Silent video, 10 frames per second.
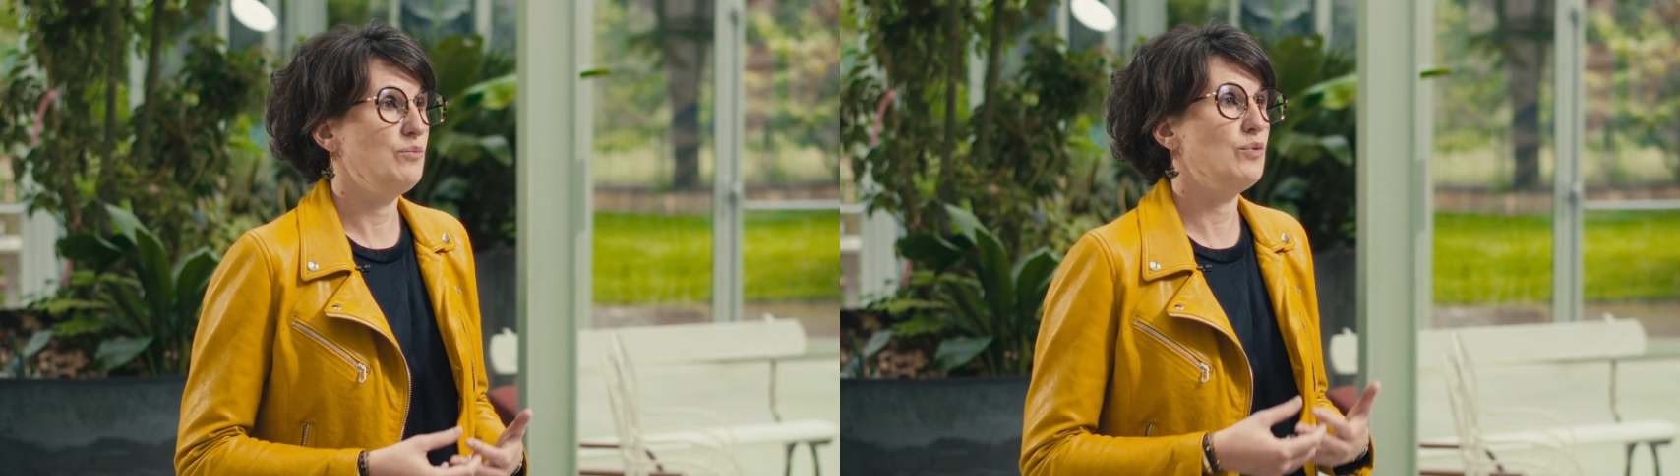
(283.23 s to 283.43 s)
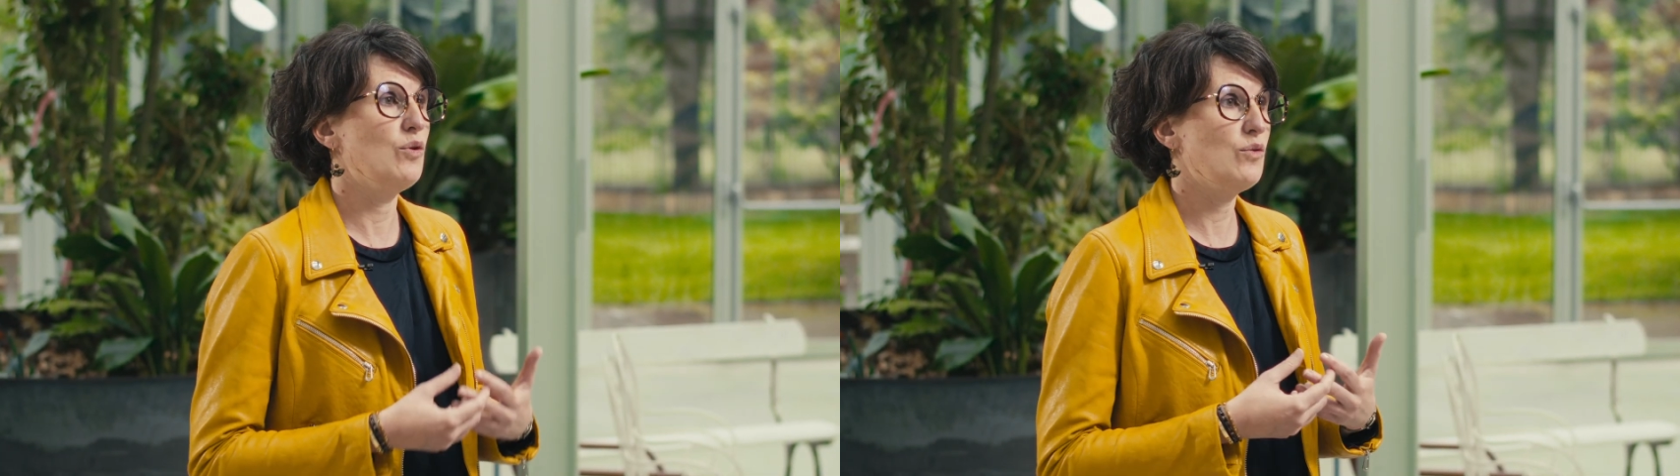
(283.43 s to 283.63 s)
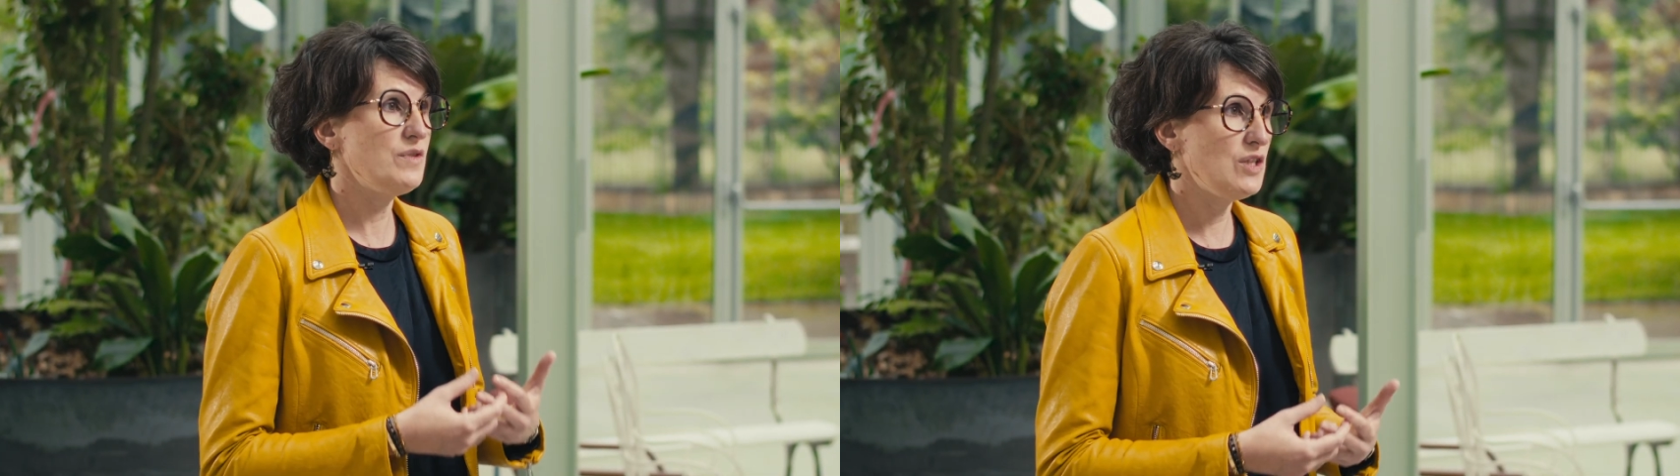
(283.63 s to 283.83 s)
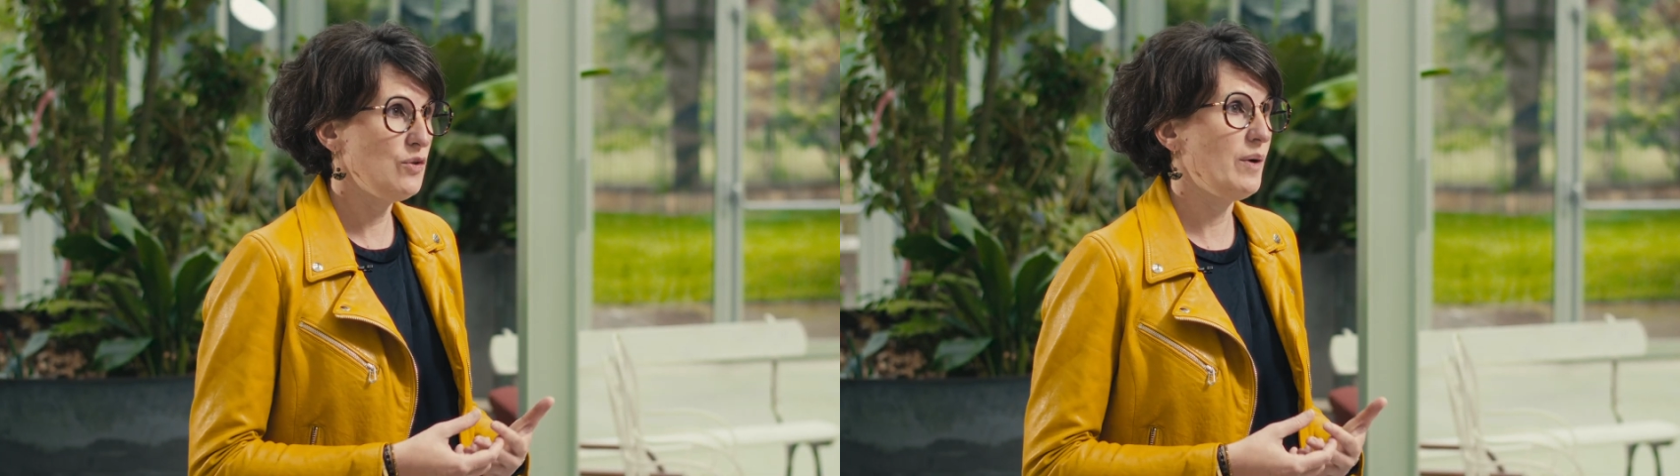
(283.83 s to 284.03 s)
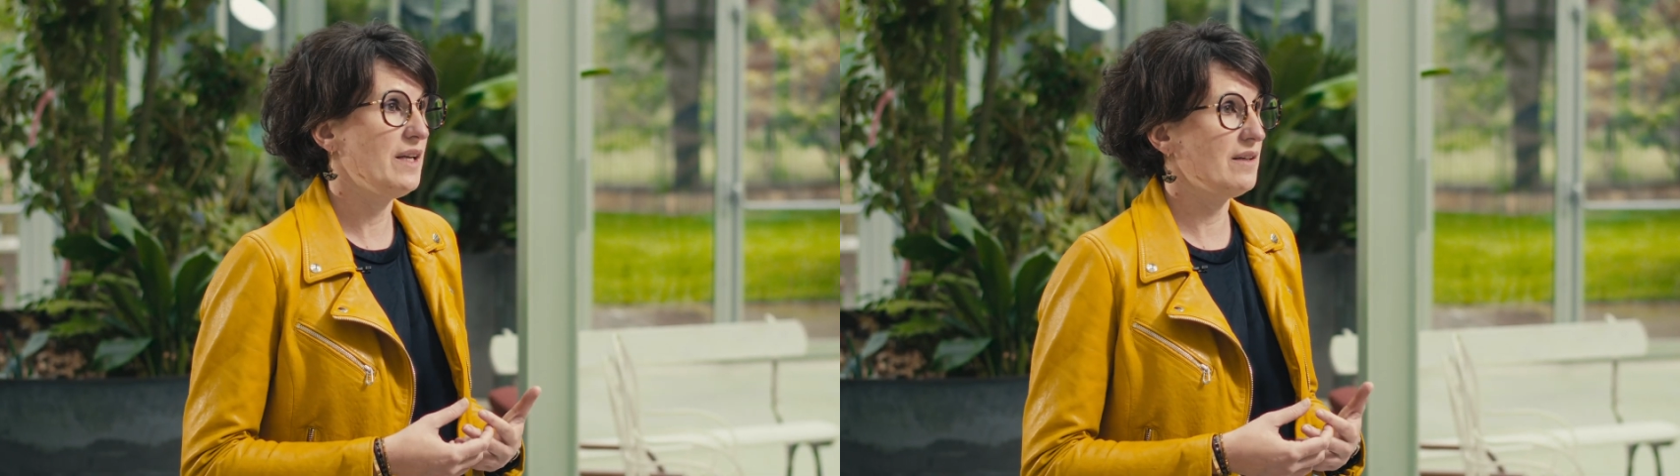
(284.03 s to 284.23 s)
pour
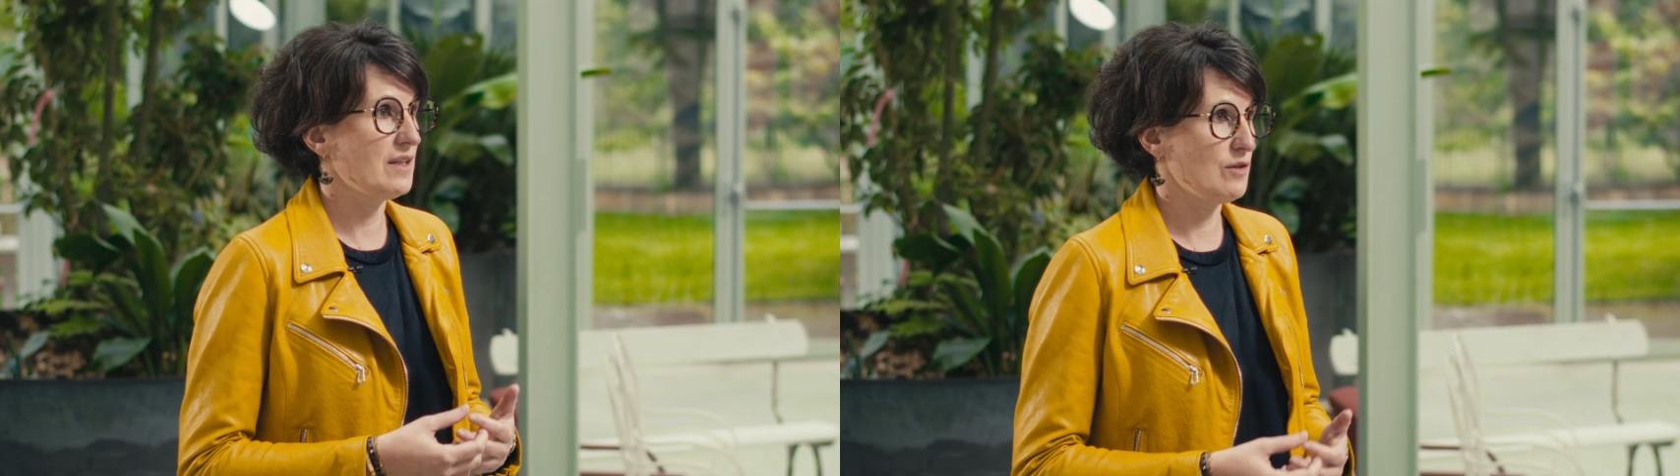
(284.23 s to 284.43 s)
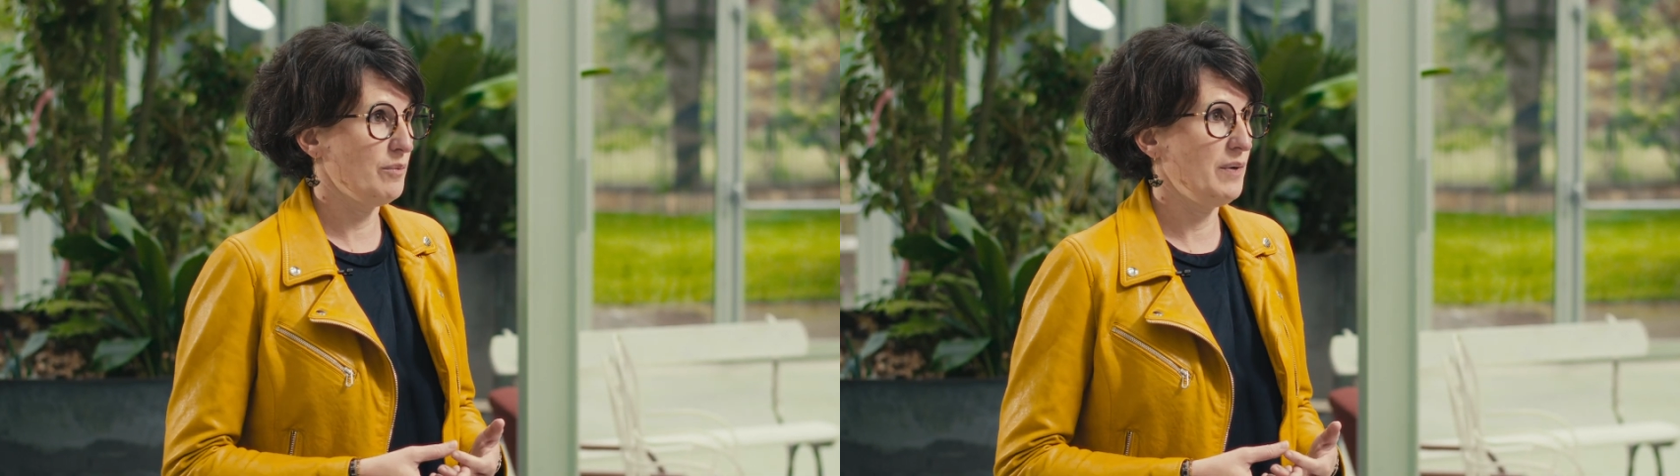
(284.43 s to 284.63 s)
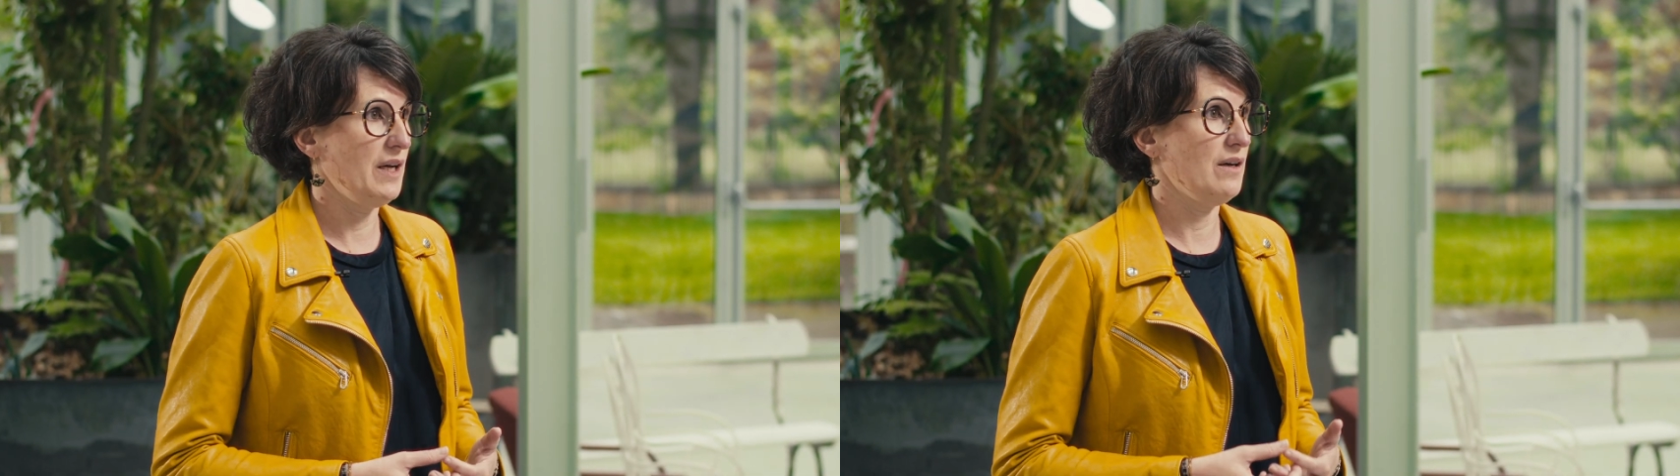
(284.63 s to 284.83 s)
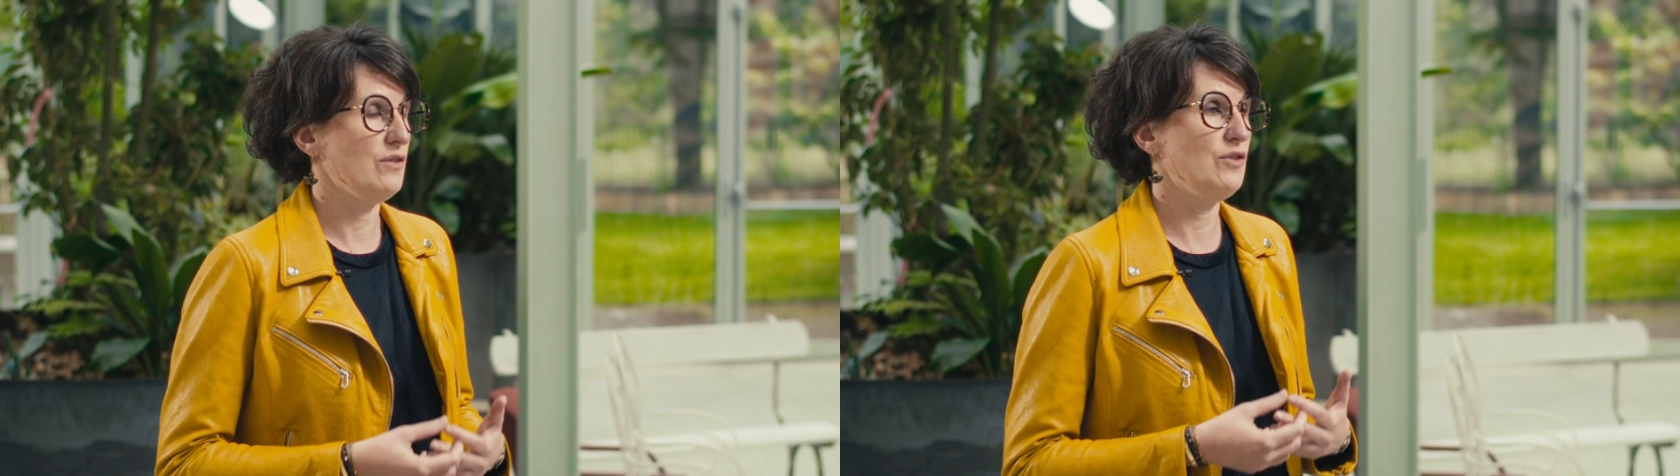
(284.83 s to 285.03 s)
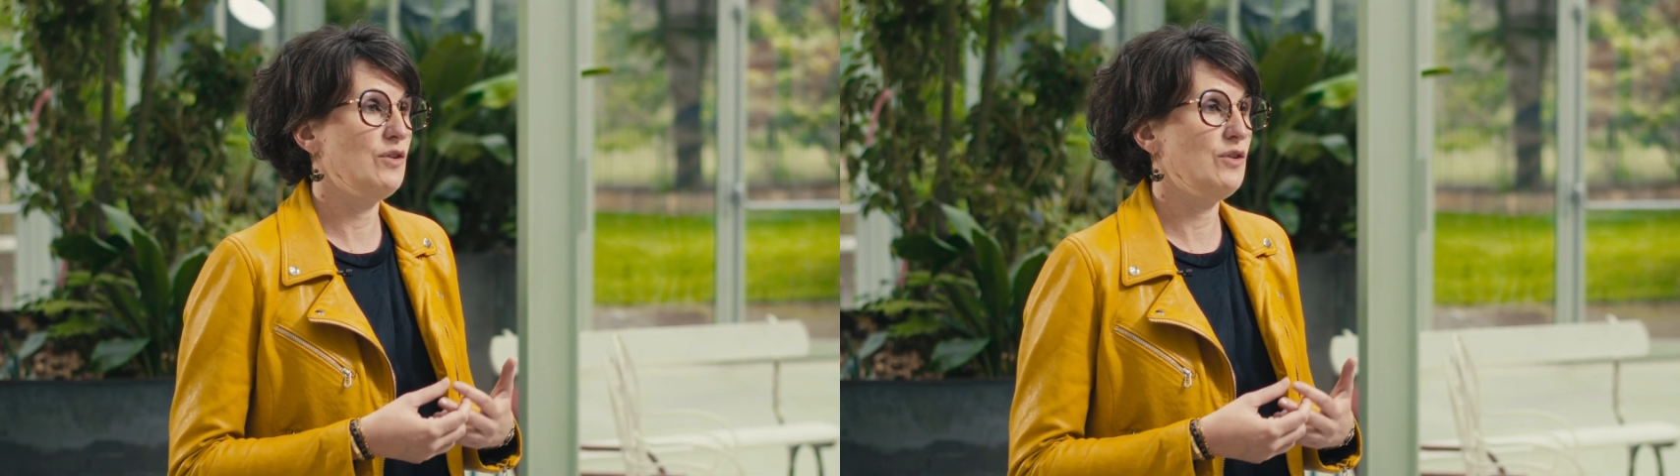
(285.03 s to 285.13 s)
continuer à être exemplaires dans l'atteinte de